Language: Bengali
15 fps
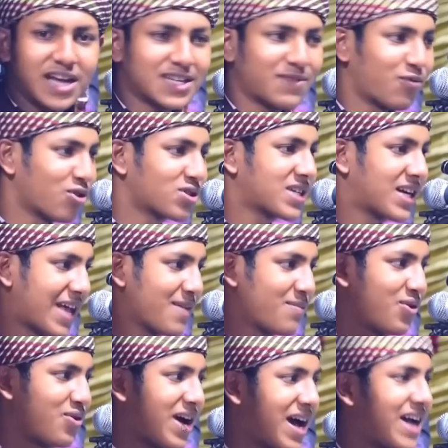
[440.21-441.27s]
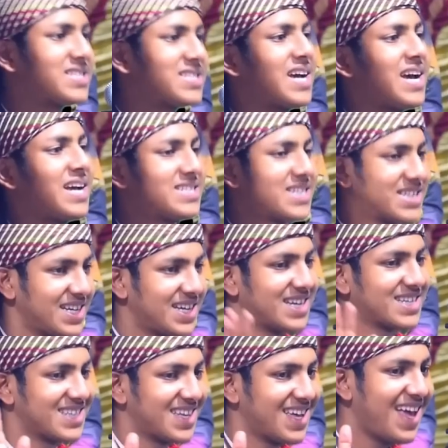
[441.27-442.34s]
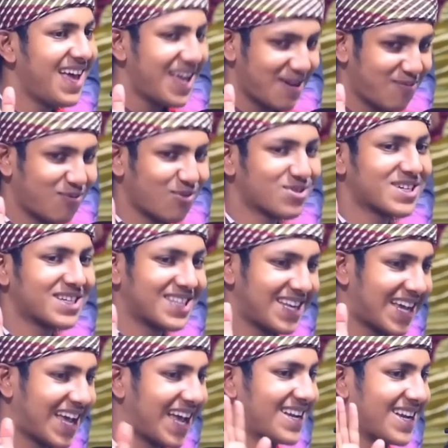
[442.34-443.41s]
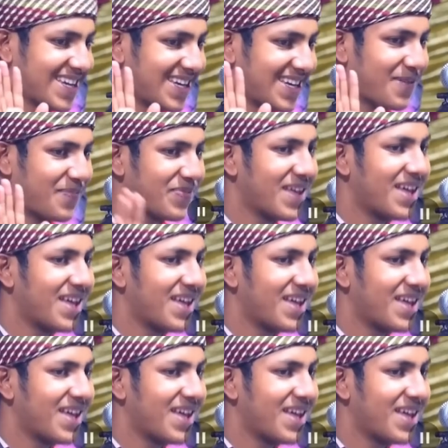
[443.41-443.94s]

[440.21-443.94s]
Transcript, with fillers: আচ্ছা পুরস্কার আইবো আচ্ছা আচ্ছা ঠিক আছে পুরস্কার দিলে গাই নাকি